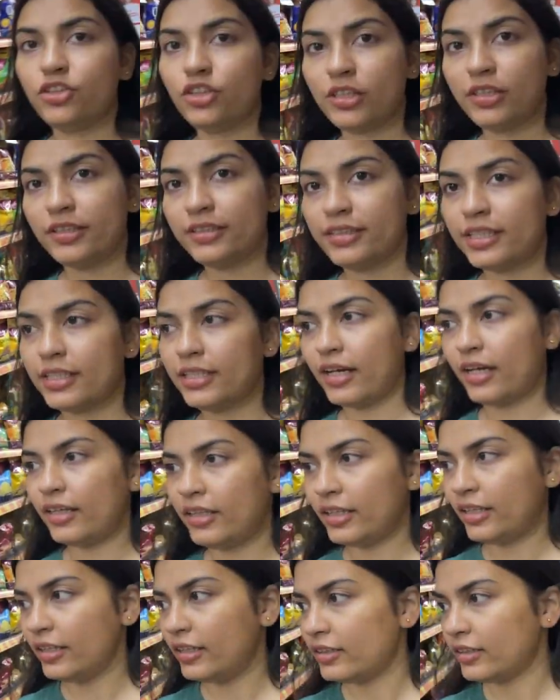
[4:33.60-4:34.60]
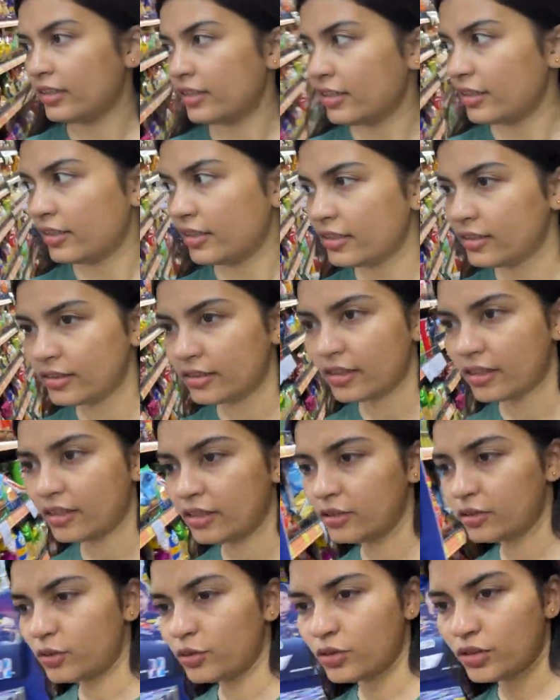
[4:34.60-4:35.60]
जल्दी से दाल ले लेते हैं
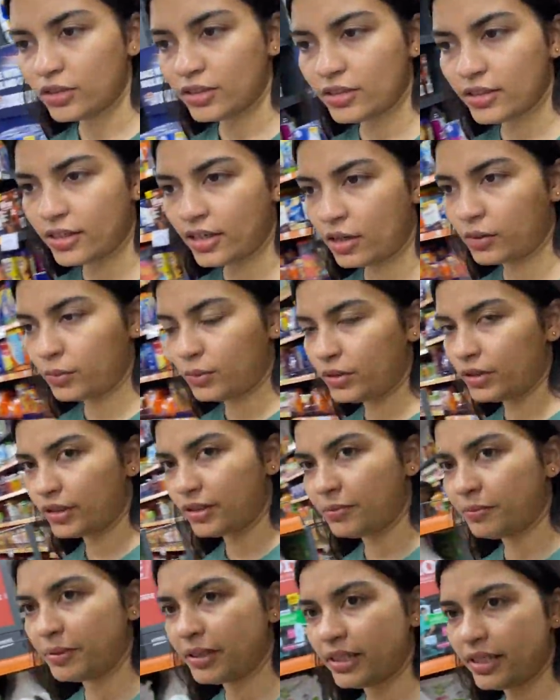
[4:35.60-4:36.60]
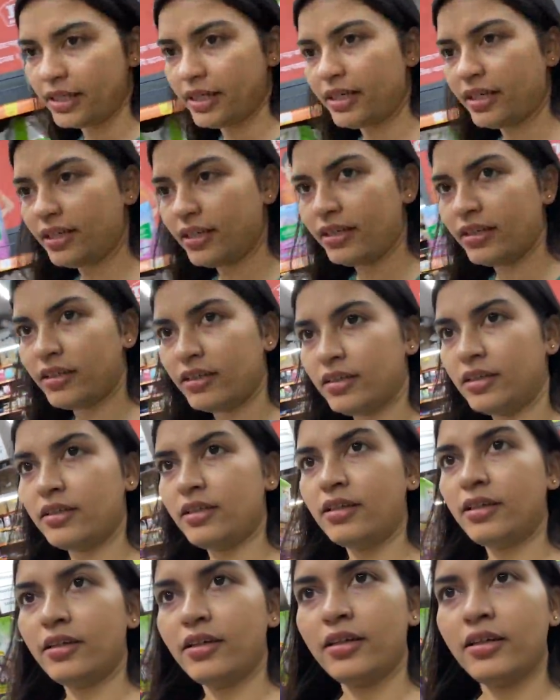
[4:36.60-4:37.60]
दाल से काउंटर हुआ
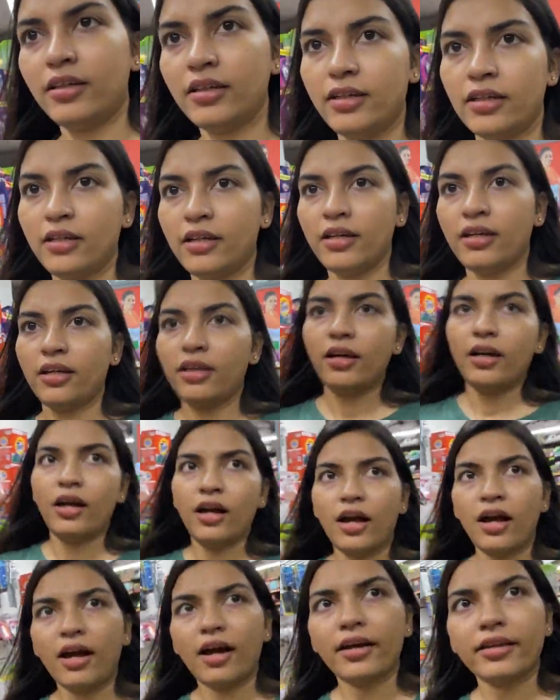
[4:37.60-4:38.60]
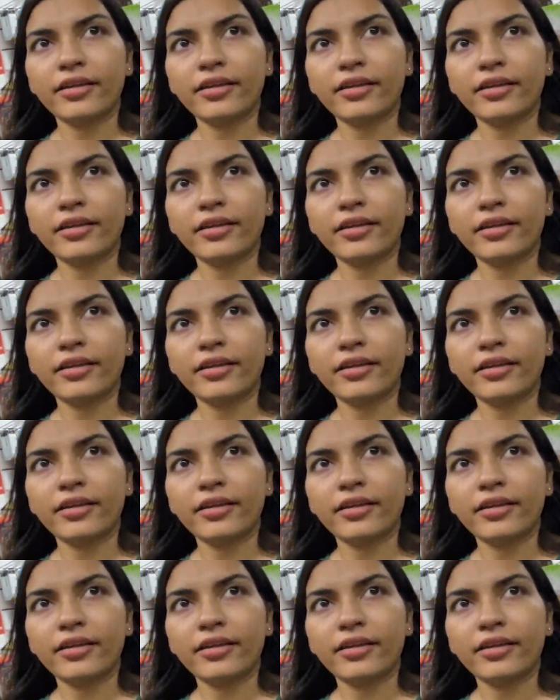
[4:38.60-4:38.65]
है आई